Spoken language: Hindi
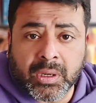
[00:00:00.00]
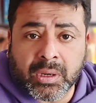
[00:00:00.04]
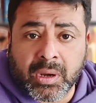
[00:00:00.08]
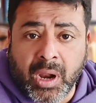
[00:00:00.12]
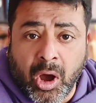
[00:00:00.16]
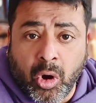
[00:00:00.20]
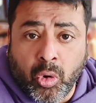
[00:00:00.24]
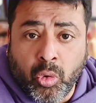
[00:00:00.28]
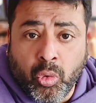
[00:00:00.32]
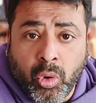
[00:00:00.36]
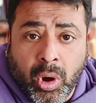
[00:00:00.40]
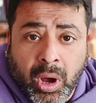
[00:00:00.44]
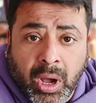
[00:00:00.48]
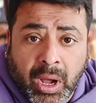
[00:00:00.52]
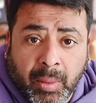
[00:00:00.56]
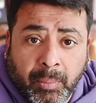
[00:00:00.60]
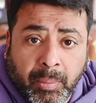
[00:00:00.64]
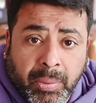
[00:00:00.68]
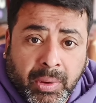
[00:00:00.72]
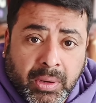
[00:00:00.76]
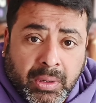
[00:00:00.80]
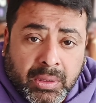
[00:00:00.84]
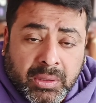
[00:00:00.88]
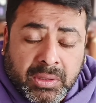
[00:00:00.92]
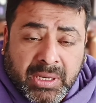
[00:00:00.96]
कि राहु
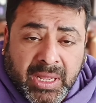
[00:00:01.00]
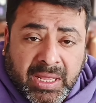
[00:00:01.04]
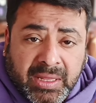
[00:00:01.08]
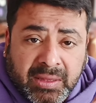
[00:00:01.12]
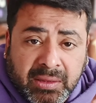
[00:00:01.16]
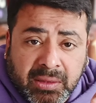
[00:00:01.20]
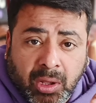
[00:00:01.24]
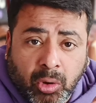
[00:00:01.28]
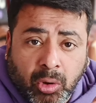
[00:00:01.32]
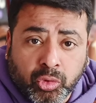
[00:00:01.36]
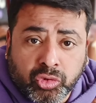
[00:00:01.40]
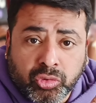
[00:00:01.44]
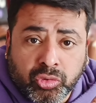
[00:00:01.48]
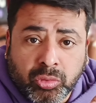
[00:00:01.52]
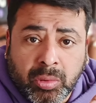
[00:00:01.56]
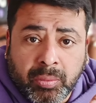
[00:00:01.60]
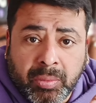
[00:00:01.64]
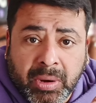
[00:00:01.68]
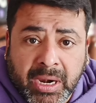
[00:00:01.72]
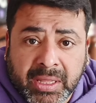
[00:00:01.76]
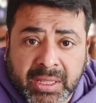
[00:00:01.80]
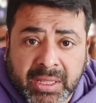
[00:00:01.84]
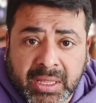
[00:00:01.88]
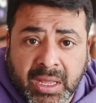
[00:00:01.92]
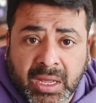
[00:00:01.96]
अब टेंथ
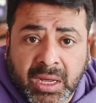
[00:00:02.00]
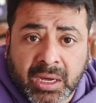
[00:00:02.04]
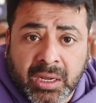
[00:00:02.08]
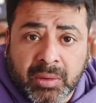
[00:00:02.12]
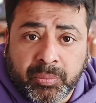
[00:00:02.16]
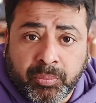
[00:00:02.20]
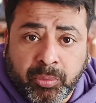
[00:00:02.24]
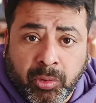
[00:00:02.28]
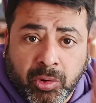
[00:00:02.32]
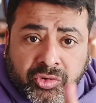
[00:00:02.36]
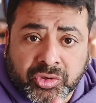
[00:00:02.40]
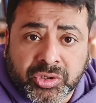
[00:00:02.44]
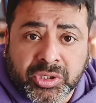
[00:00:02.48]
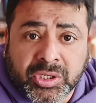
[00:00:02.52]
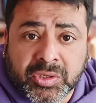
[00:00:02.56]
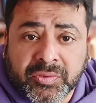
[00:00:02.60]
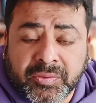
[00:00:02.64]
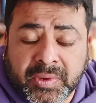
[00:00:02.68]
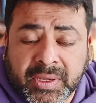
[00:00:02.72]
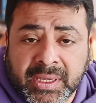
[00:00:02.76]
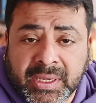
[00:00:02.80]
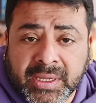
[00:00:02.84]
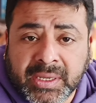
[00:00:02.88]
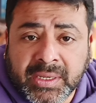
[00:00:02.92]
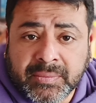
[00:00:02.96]
हाउस में बैठ गया अगर
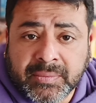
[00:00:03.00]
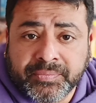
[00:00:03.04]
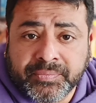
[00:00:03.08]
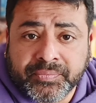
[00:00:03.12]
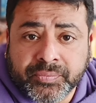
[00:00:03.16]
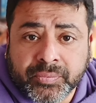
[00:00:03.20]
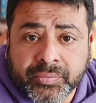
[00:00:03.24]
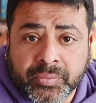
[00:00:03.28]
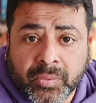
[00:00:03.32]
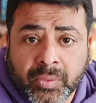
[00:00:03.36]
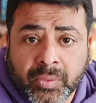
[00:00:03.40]
पॉजिटिव है